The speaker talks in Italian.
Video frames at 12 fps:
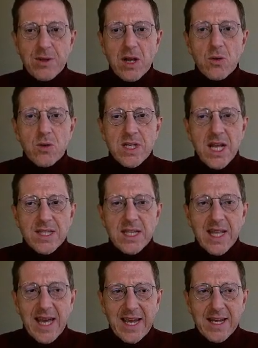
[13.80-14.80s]
da alcuni dati
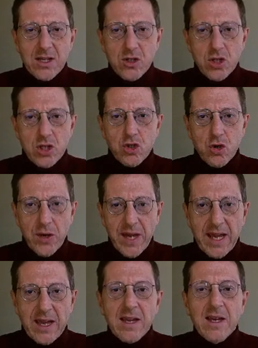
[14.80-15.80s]
tecnici,
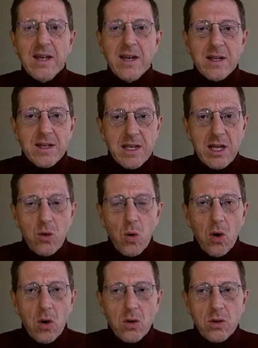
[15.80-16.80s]
cioè il
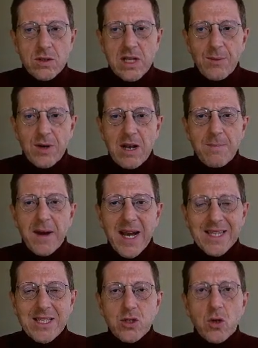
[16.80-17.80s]
luogo, siamo nel
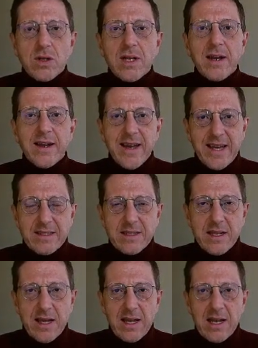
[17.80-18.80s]
paradiso
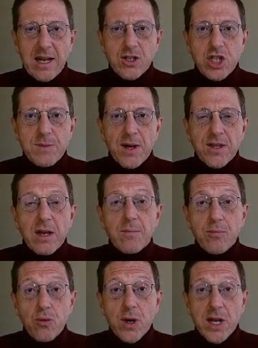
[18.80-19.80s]
terrestre, la cima del
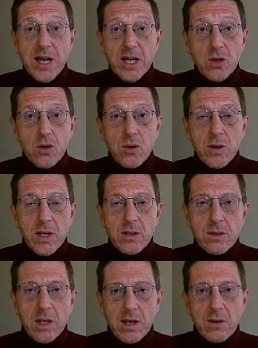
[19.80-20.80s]

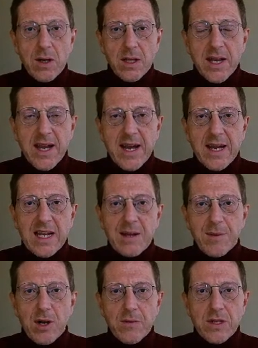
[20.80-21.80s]
purgatorio, ti ricorderai,
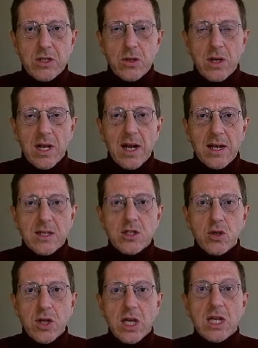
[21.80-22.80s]
l'abbiamo visto nella
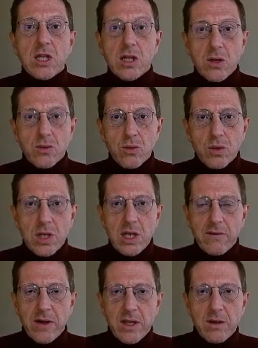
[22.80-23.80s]
lezione
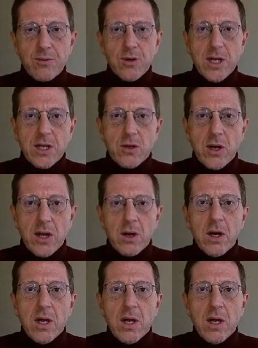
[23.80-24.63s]
introduttiva del purgatorio,